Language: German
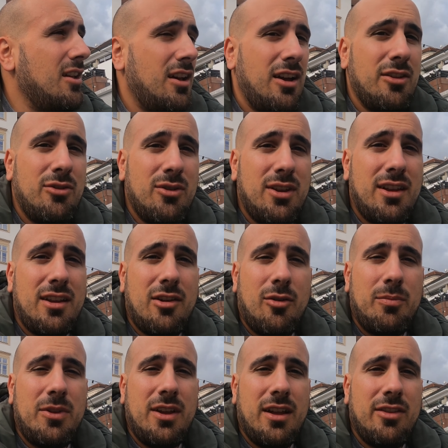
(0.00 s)
Also ich glaube,
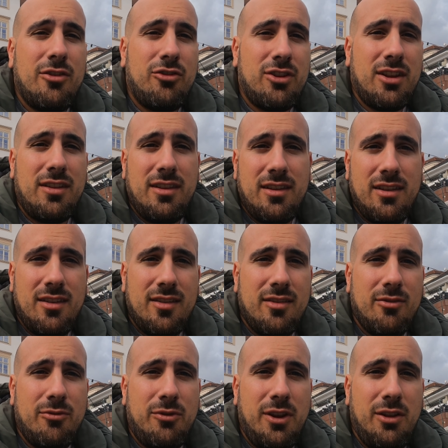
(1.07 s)
die ganze Stadt hier ist ein
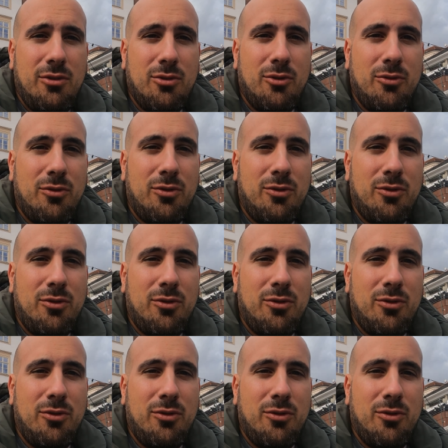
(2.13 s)
Friedhof,